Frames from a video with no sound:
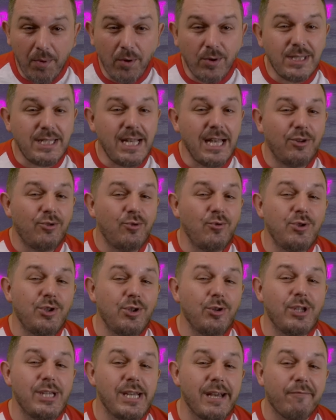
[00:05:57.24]
pensez à tous
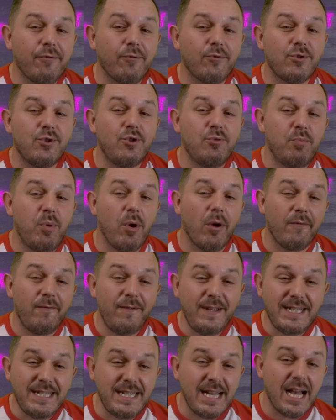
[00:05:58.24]
ceux qui affrontent une peur
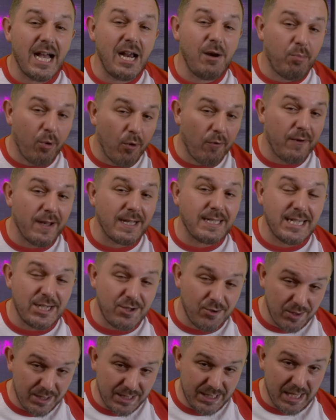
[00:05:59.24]
viscérale pour faire ces
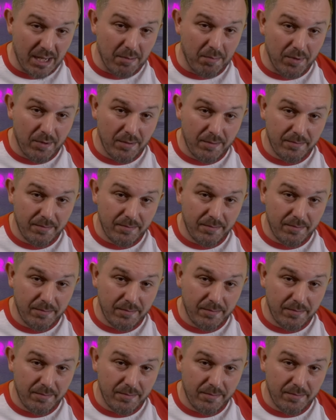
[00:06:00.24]
choses simples.